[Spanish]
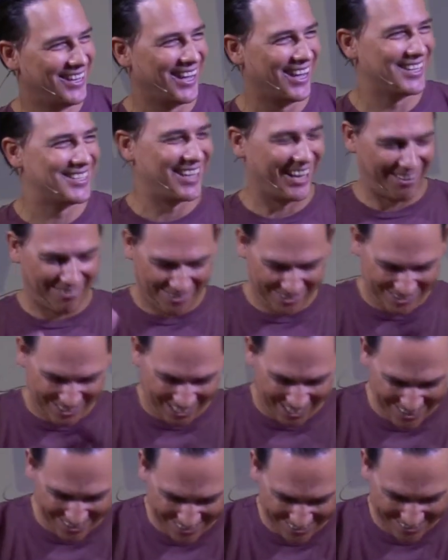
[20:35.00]
Y ahí está
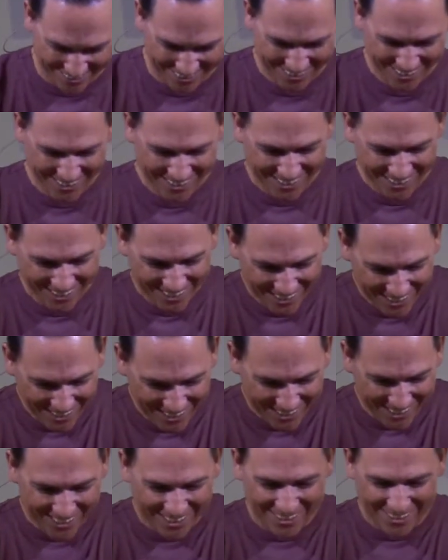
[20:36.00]
buscando.
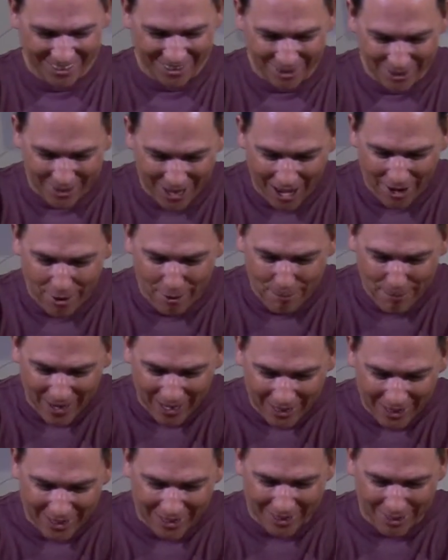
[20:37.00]
Y yo digo, ya
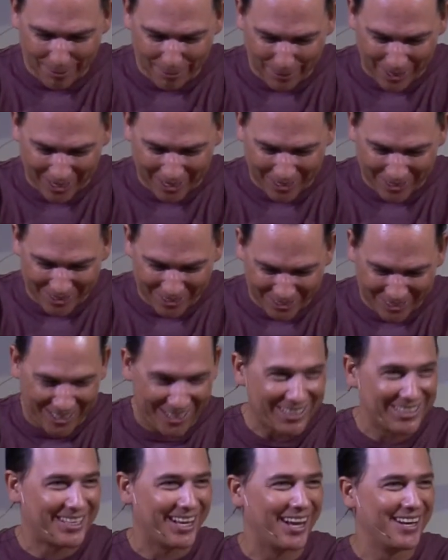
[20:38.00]
conviértete, hombre, si es
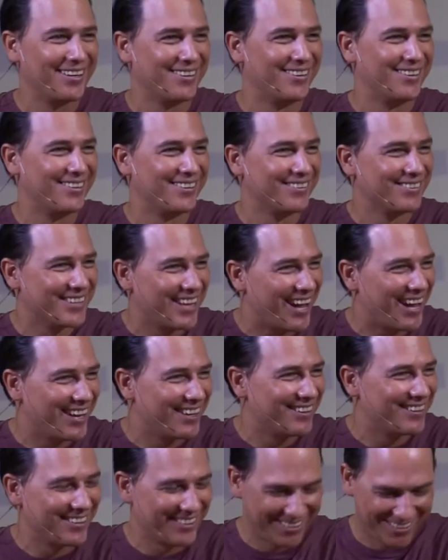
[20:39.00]
cristiano, ya
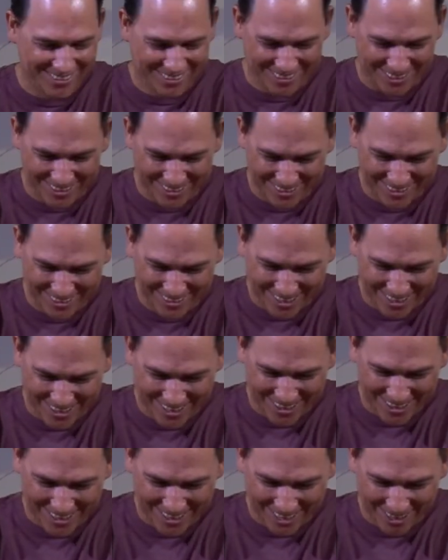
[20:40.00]
no te
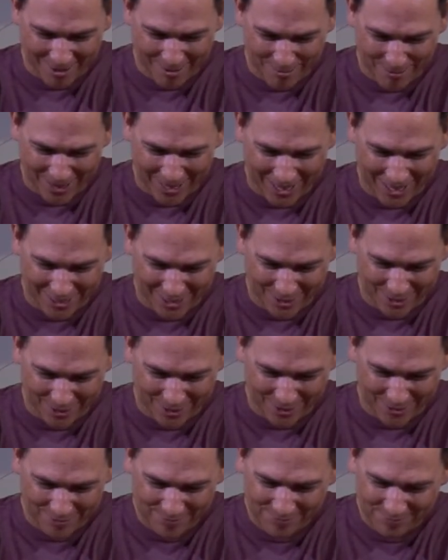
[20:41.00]
quitas la
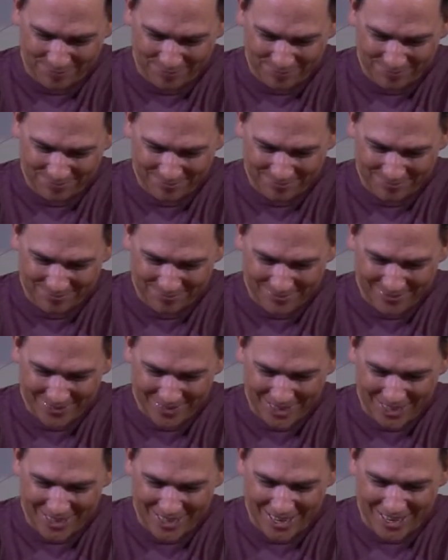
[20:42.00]
complicación
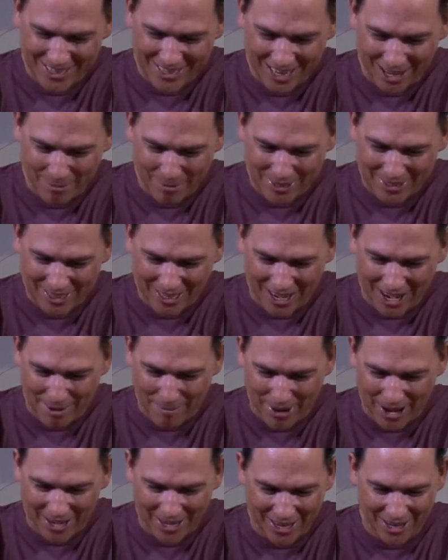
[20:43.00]
ni escamas en el
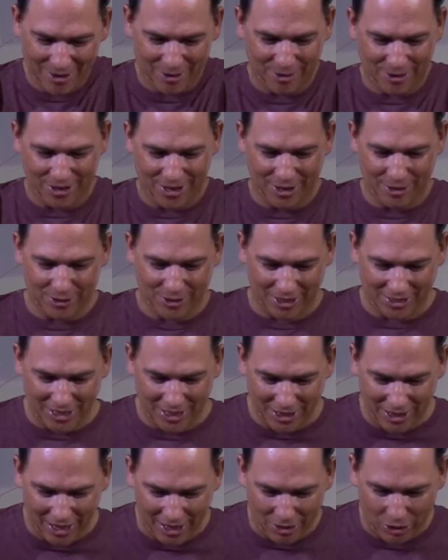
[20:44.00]
mar y en los ríos,
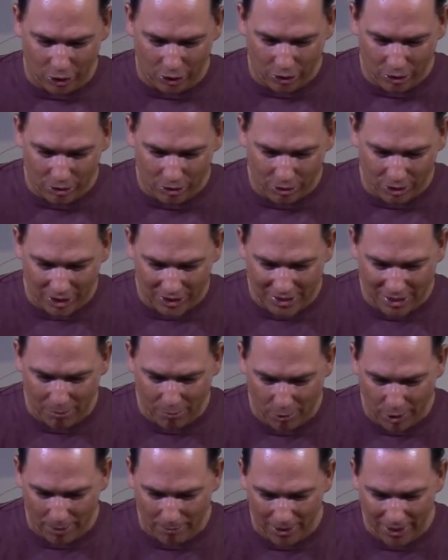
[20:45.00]
así de todo lo que se
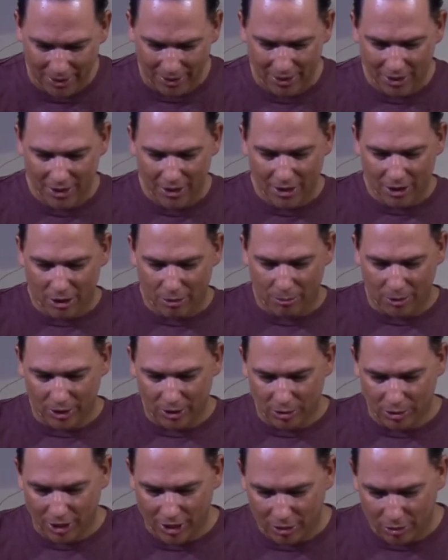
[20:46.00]
mueve, como de
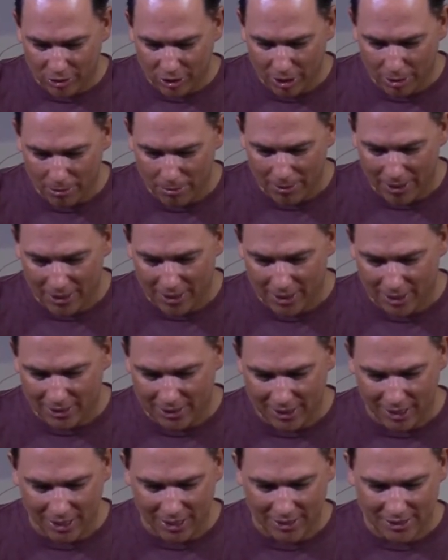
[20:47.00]
toda cosa viviente que
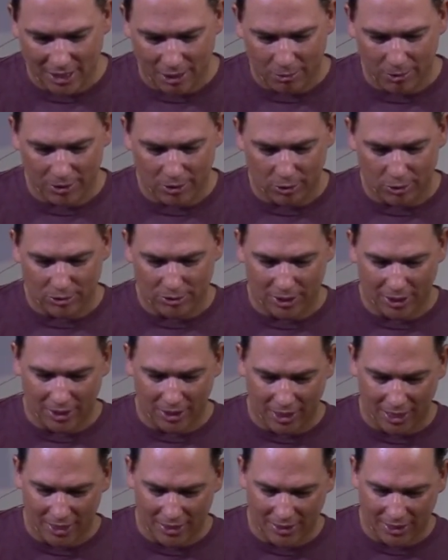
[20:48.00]
está en las aguas, los
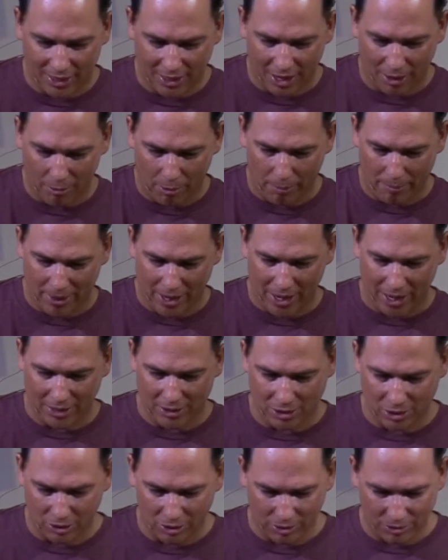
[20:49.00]
tendréis en
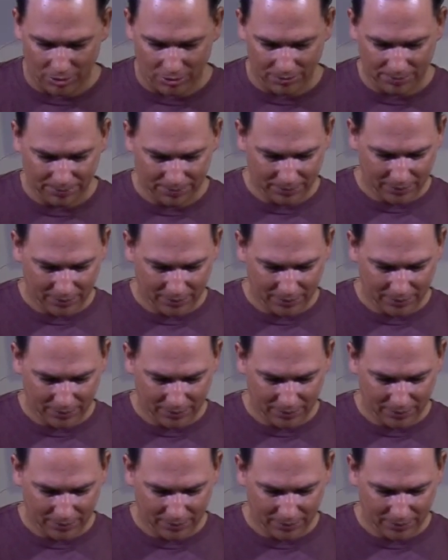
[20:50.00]
abominación.